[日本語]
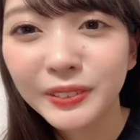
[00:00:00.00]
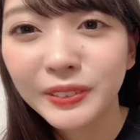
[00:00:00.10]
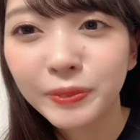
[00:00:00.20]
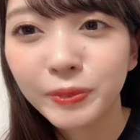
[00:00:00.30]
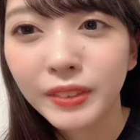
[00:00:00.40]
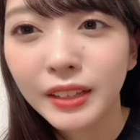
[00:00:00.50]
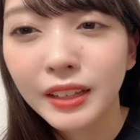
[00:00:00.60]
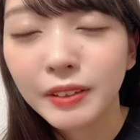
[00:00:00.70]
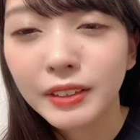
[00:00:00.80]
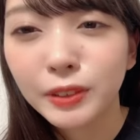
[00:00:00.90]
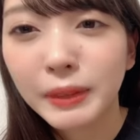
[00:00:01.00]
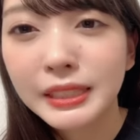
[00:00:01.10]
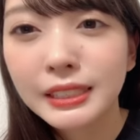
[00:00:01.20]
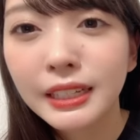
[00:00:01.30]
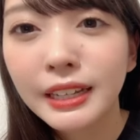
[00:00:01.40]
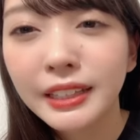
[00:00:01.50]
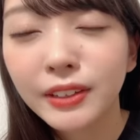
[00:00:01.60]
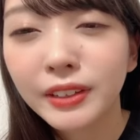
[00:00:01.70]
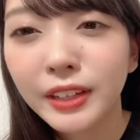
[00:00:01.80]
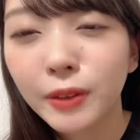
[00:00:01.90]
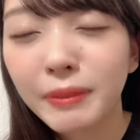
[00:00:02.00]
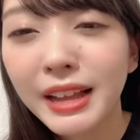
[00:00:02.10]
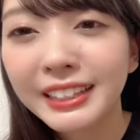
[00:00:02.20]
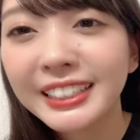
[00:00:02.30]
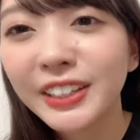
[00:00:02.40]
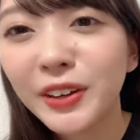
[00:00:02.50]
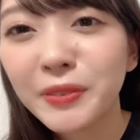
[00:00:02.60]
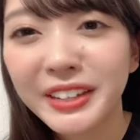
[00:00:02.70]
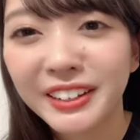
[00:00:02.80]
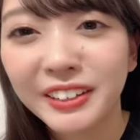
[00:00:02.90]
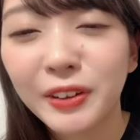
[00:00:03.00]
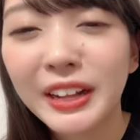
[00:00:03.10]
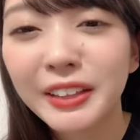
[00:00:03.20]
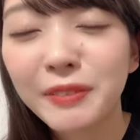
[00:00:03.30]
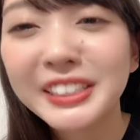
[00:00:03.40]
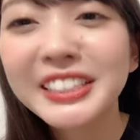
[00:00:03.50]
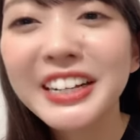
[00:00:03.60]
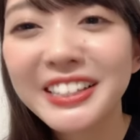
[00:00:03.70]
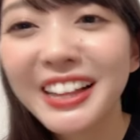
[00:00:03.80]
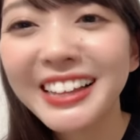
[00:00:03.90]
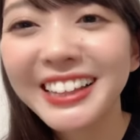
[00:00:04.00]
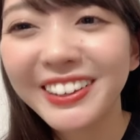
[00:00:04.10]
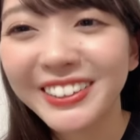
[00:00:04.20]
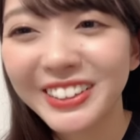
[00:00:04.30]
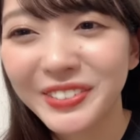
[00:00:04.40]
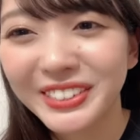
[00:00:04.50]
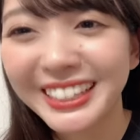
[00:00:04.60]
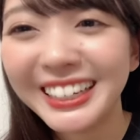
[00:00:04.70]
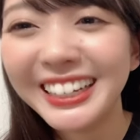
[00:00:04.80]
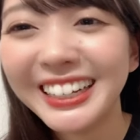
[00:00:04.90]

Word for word: そうそう間違えてるけどまあいいよみたいな終わって間違えてないんだよと思って